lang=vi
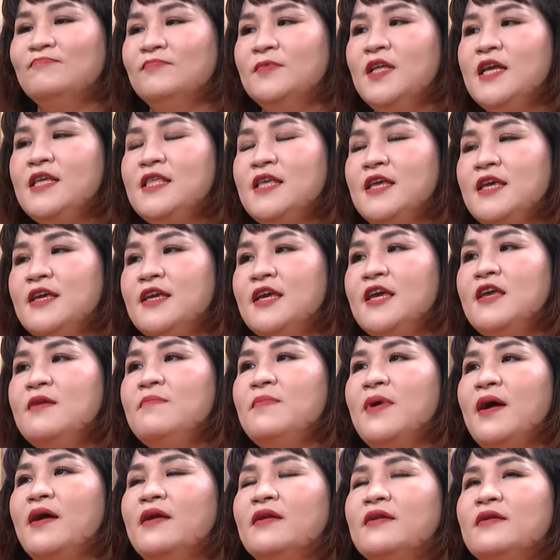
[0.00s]
thế thì khi
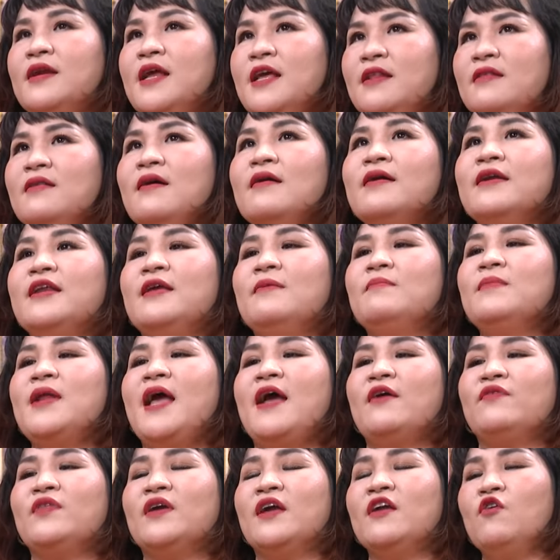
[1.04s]
mà đến thời điểm
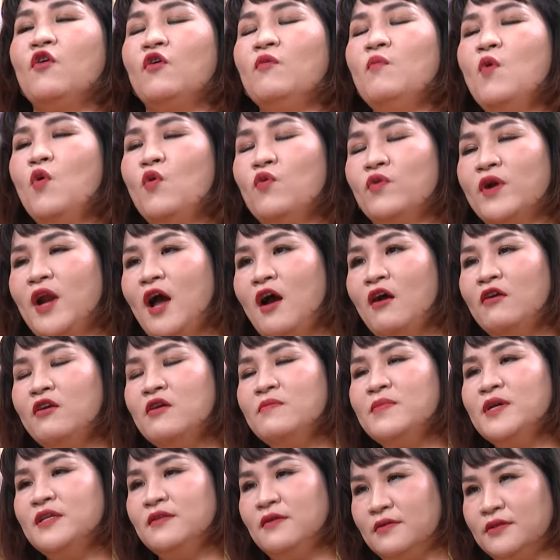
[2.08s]
nào thì cái nỗi buồn đó nó
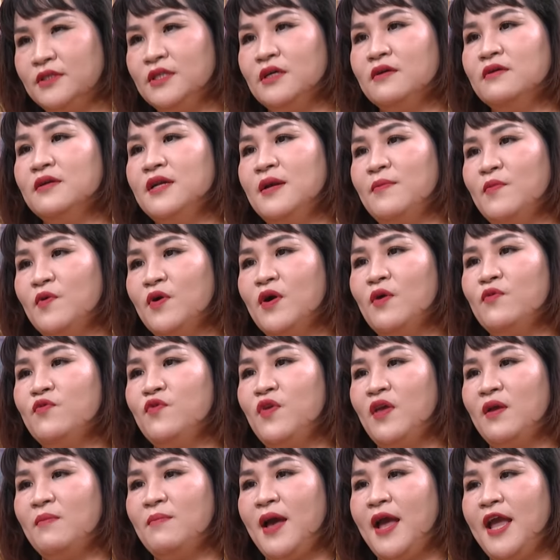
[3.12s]
mới thực sự là một câu
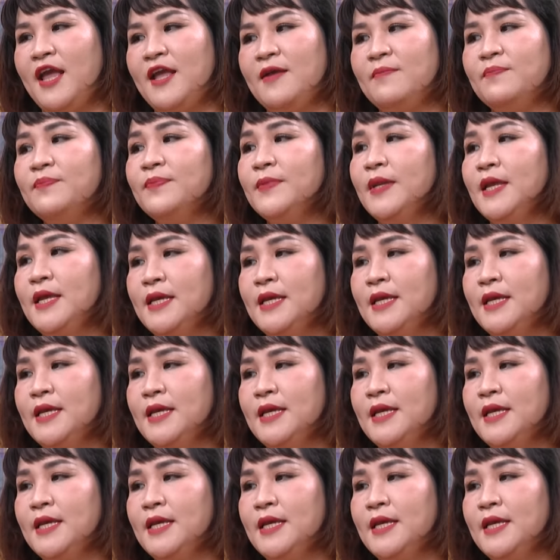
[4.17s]
chuyện mà em